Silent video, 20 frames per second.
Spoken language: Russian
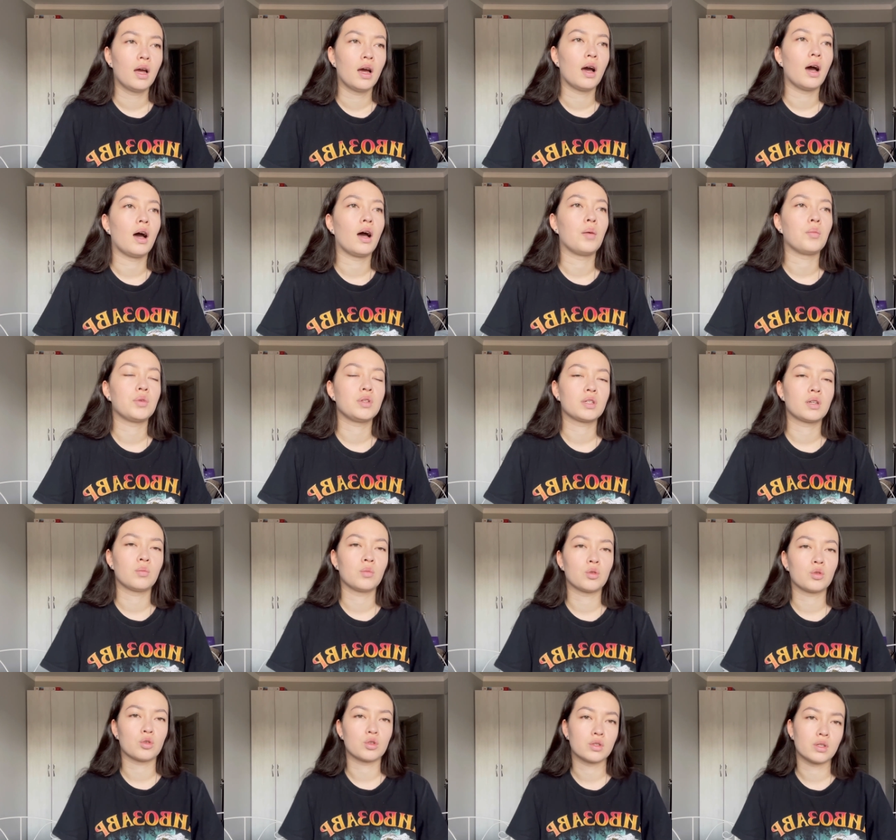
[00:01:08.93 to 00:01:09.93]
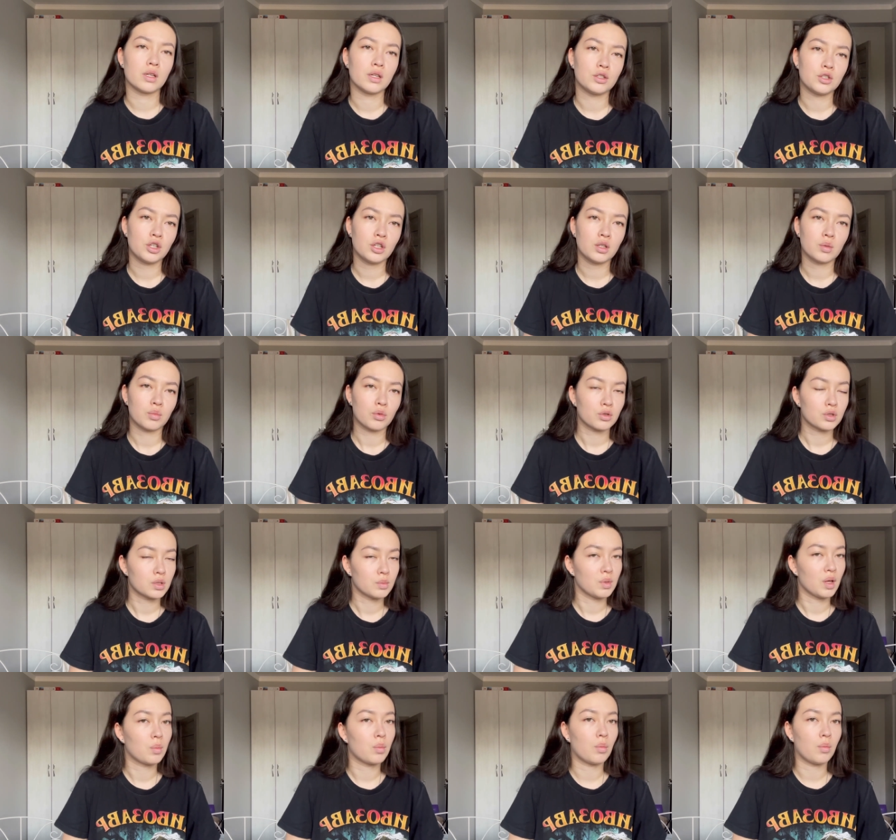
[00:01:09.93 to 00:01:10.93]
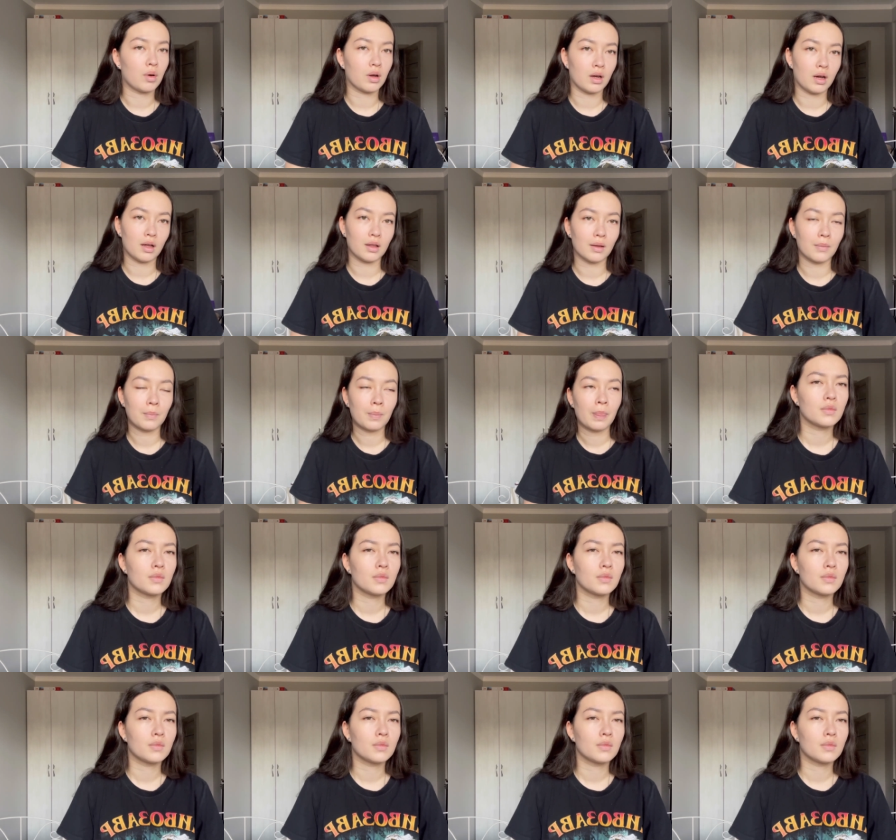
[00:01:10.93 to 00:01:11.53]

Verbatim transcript: а медикаментозное лечение просто мне помогало.